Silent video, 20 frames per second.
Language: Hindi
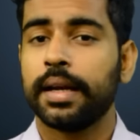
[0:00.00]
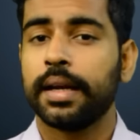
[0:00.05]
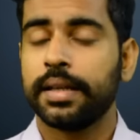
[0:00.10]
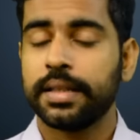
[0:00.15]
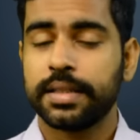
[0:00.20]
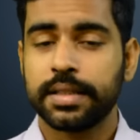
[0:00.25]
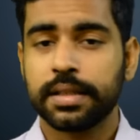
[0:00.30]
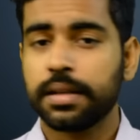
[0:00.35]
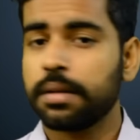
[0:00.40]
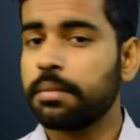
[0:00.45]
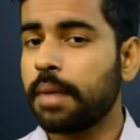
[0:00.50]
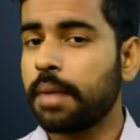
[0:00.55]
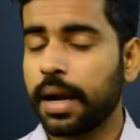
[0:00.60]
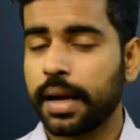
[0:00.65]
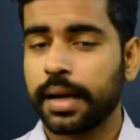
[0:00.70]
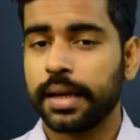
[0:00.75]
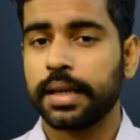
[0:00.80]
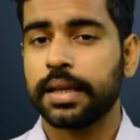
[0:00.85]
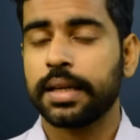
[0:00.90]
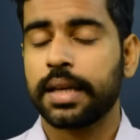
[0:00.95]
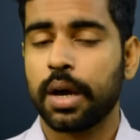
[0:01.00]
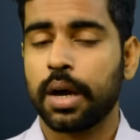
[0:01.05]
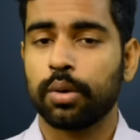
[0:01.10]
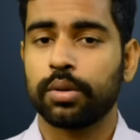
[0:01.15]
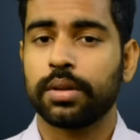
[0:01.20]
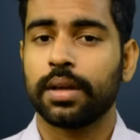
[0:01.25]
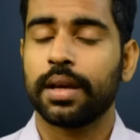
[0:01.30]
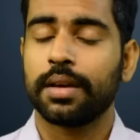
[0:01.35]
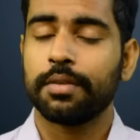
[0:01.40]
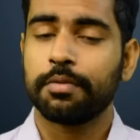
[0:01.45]
डिजिटल मार्केटिंग क्या
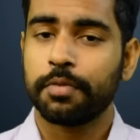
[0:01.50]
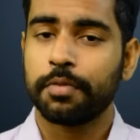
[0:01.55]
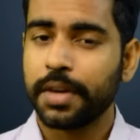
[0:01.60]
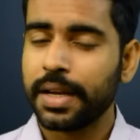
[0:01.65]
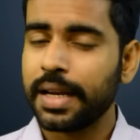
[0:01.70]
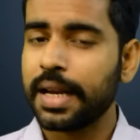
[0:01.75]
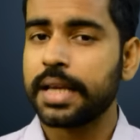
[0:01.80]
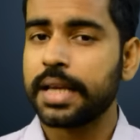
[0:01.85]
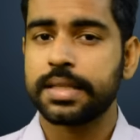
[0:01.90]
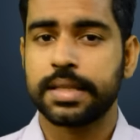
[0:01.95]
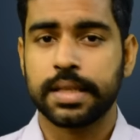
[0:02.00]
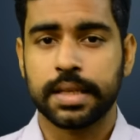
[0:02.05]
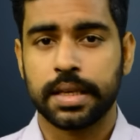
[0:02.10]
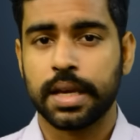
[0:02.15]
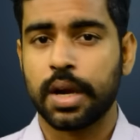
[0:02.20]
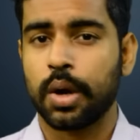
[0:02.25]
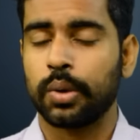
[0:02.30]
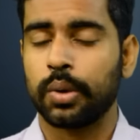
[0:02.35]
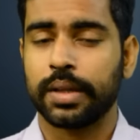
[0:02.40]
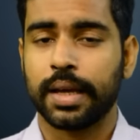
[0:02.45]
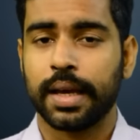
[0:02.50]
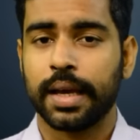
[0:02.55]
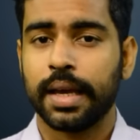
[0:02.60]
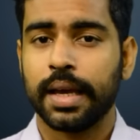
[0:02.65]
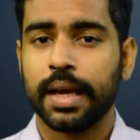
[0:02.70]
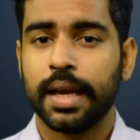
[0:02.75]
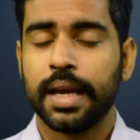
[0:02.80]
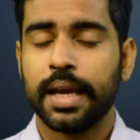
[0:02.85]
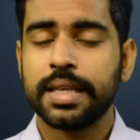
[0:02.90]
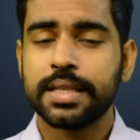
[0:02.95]
होता है फ्रीलांसिंग क्या होता
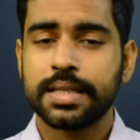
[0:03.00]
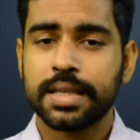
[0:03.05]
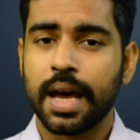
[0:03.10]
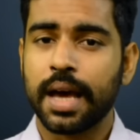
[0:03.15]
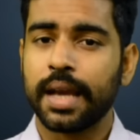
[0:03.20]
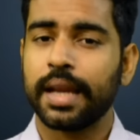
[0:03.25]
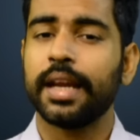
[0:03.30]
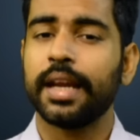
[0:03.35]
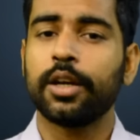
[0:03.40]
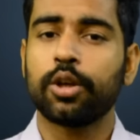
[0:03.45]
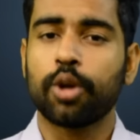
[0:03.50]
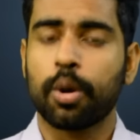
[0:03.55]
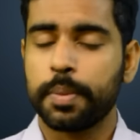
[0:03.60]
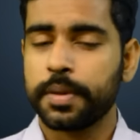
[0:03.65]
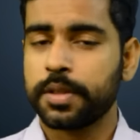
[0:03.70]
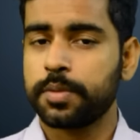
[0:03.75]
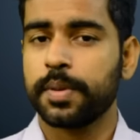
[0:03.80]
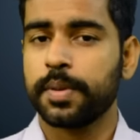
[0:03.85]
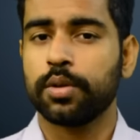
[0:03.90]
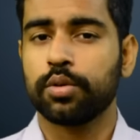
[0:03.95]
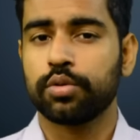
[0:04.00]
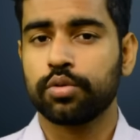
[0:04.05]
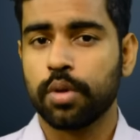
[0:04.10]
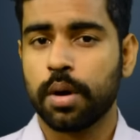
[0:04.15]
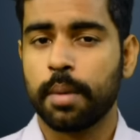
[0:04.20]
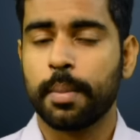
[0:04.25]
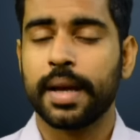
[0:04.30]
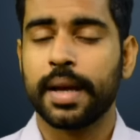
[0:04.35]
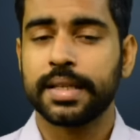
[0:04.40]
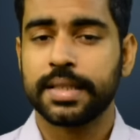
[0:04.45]
है इन सारे ही टॉपिक्स पे दोस्तों
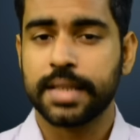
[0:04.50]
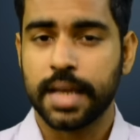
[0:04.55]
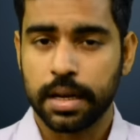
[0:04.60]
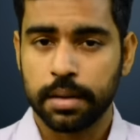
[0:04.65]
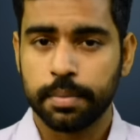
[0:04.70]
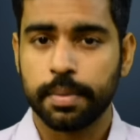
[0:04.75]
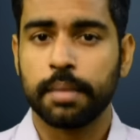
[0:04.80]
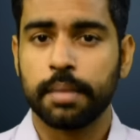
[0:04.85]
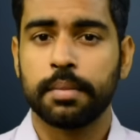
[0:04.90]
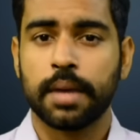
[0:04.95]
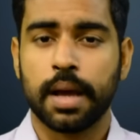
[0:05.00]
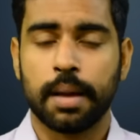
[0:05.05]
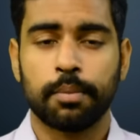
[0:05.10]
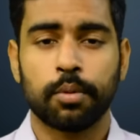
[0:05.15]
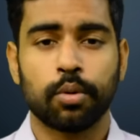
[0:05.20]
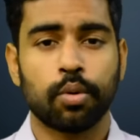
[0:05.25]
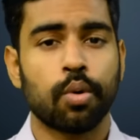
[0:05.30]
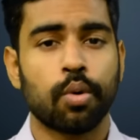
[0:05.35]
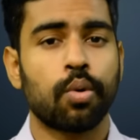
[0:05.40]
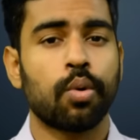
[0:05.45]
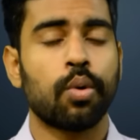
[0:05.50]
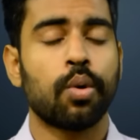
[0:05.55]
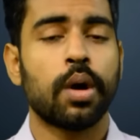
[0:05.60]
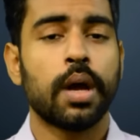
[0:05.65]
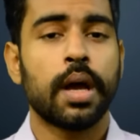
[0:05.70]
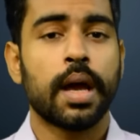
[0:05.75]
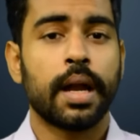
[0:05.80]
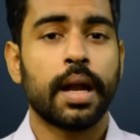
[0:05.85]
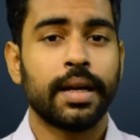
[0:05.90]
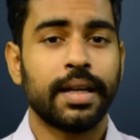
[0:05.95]
हमारे चैनल पे हमने आप लोगों को
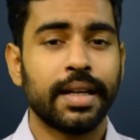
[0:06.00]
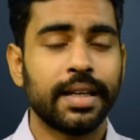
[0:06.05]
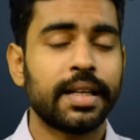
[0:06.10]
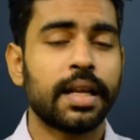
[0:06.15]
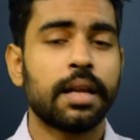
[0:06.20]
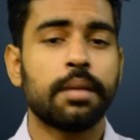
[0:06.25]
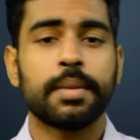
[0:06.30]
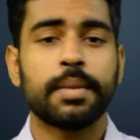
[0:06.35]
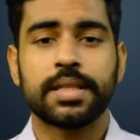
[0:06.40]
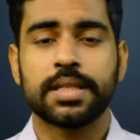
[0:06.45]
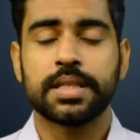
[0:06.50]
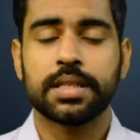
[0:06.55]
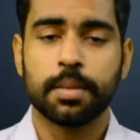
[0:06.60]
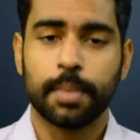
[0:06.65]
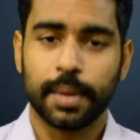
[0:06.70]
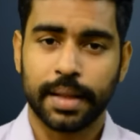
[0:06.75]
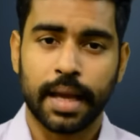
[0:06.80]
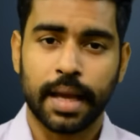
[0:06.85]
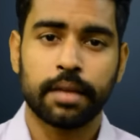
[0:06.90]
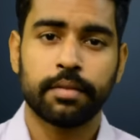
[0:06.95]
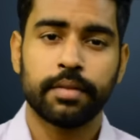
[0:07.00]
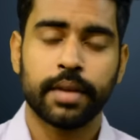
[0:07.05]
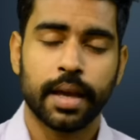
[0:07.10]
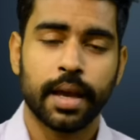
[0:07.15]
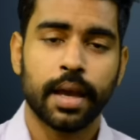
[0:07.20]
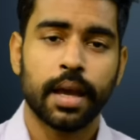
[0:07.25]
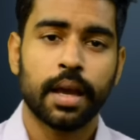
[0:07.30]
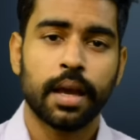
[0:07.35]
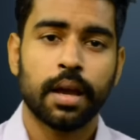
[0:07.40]
डिटेल में चीज़ें बताई हुई है